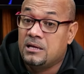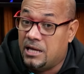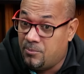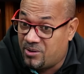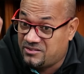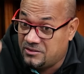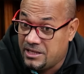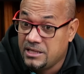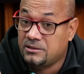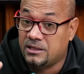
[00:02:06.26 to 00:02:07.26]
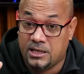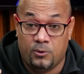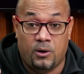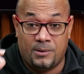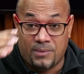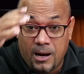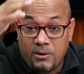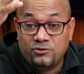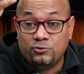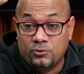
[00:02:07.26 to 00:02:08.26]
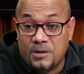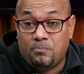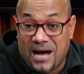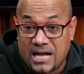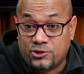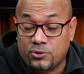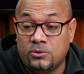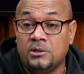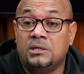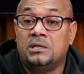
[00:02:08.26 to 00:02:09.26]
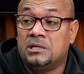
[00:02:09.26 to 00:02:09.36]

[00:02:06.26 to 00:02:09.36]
el presidente que lo armaba en su lo está politizando el